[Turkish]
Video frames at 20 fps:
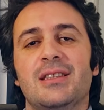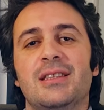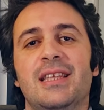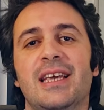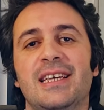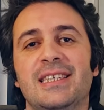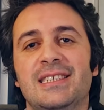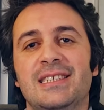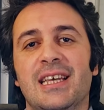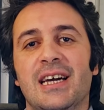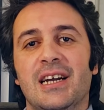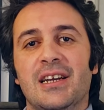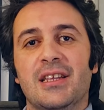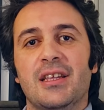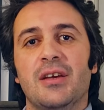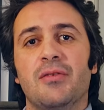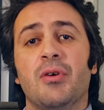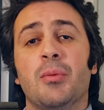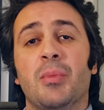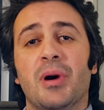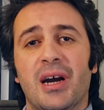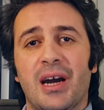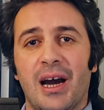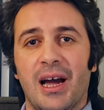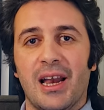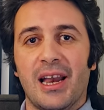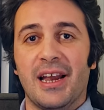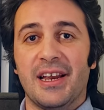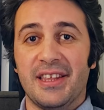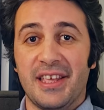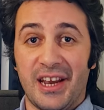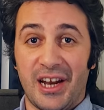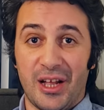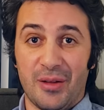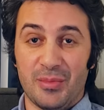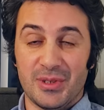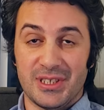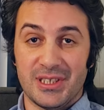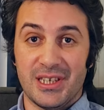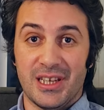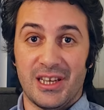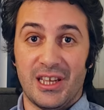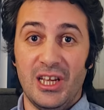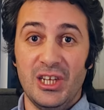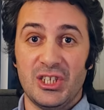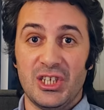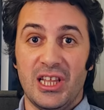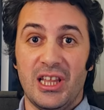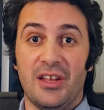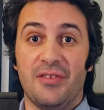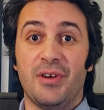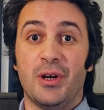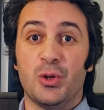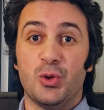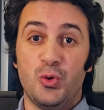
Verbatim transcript: tezlerde ve makalelerde yer alması gereken şeyler var.